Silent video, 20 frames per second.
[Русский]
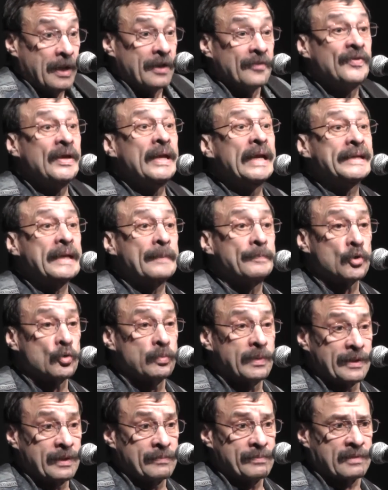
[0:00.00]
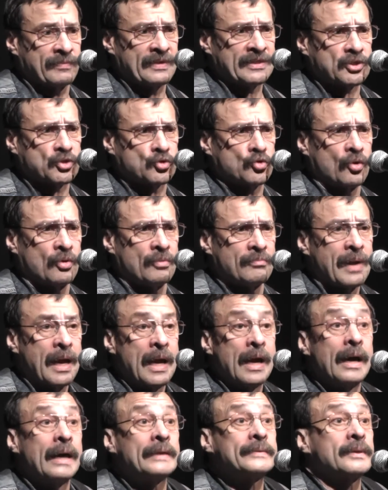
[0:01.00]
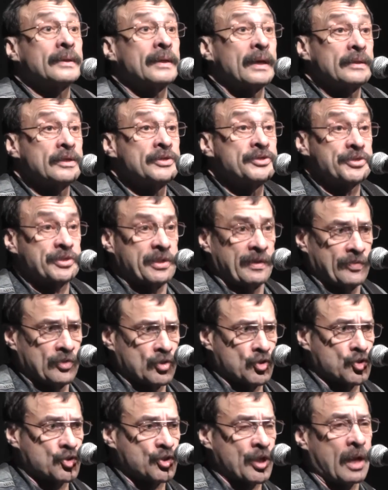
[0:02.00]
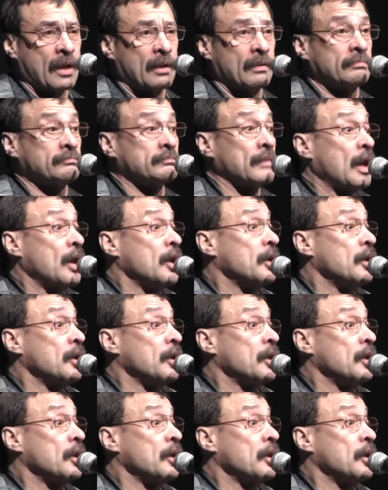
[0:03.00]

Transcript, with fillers: Вилять обрубленным хвостом от радости визжа.